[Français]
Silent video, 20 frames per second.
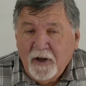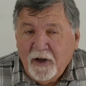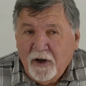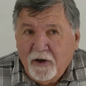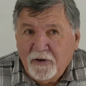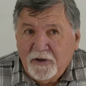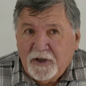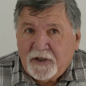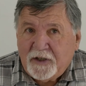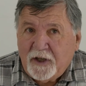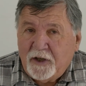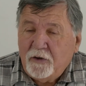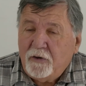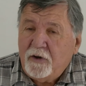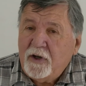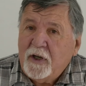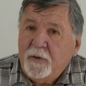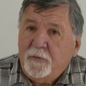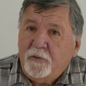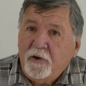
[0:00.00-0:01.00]
un des
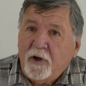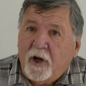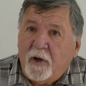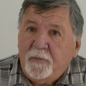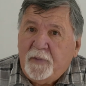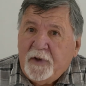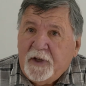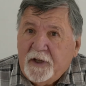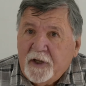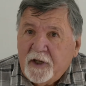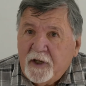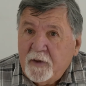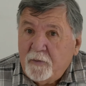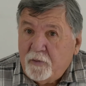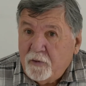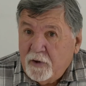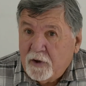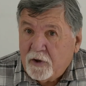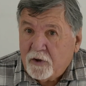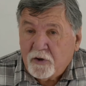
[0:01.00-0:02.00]
endroits les plus rapides et les
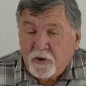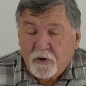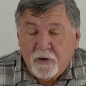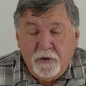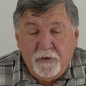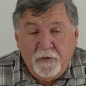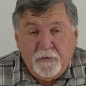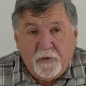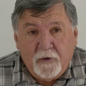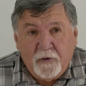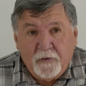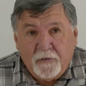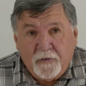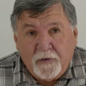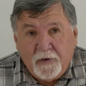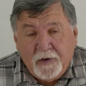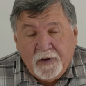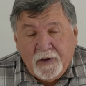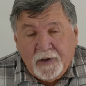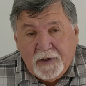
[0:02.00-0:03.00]
plus dangereux du fleuve.
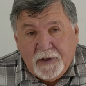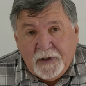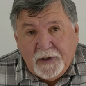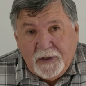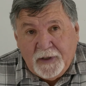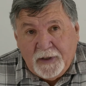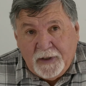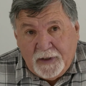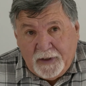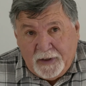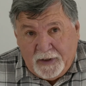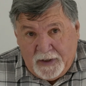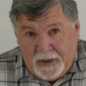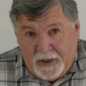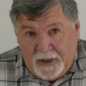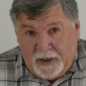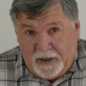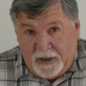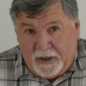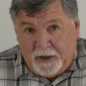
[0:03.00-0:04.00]

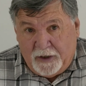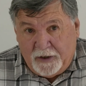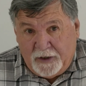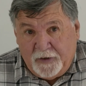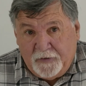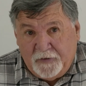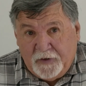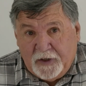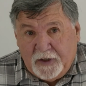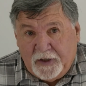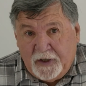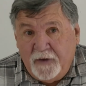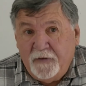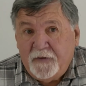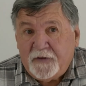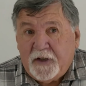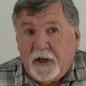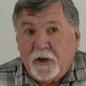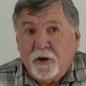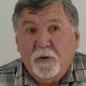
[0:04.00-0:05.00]
En
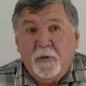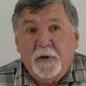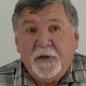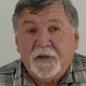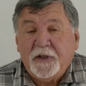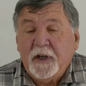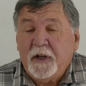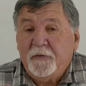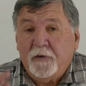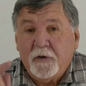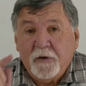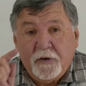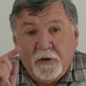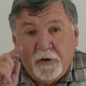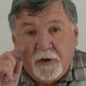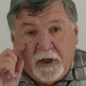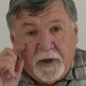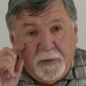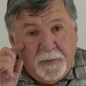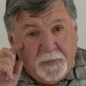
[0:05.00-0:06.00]
définitive, ça a commencé à
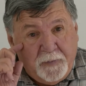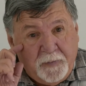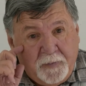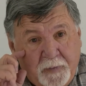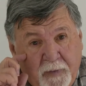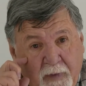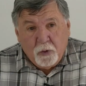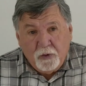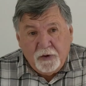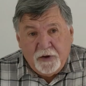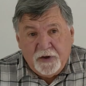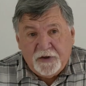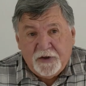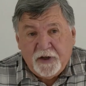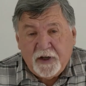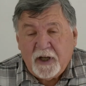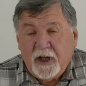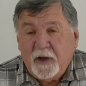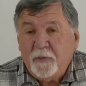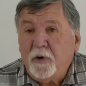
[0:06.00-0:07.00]
fonctionner. On
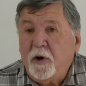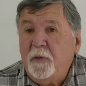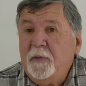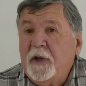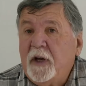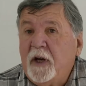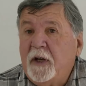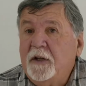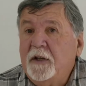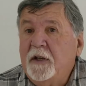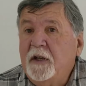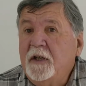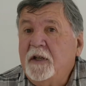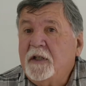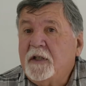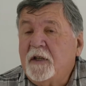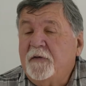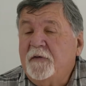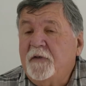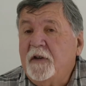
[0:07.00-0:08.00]
disait que la première année,
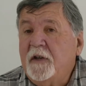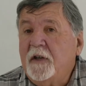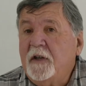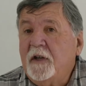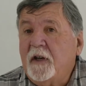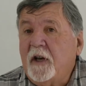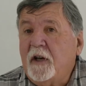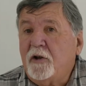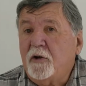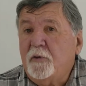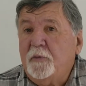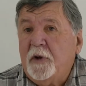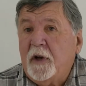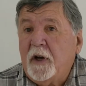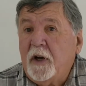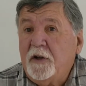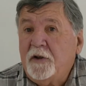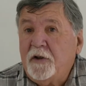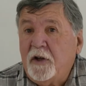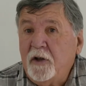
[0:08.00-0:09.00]
ils avaient
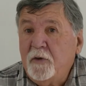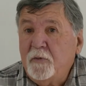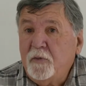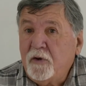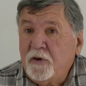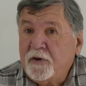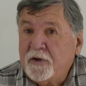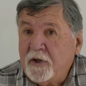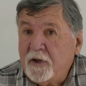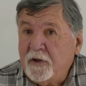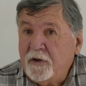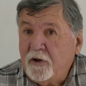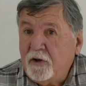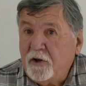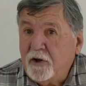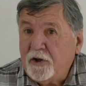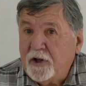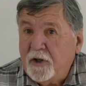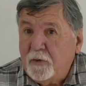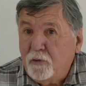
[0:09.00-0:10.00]
récupéré 30% de
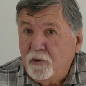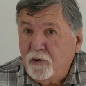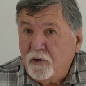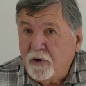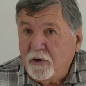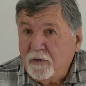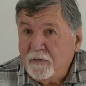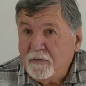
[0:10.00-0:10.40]
leur débours,